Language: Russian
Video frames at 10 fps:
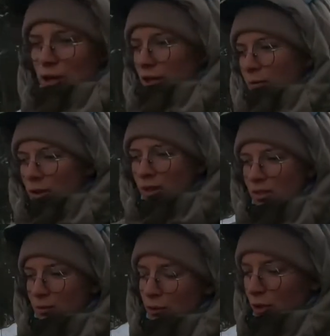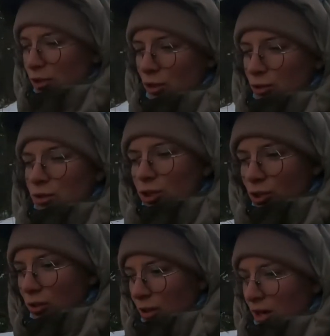А я не брала за хвост, я знаю, что это
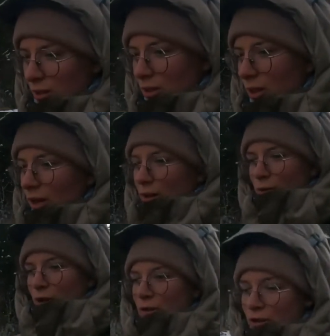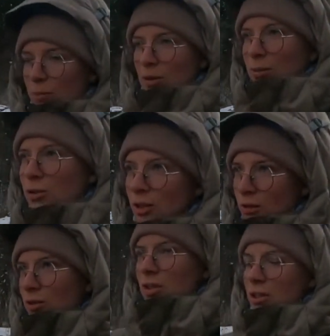защитная реакция. Но я всегда поэтому
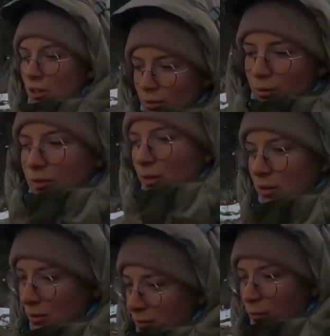старалась за тело ловить.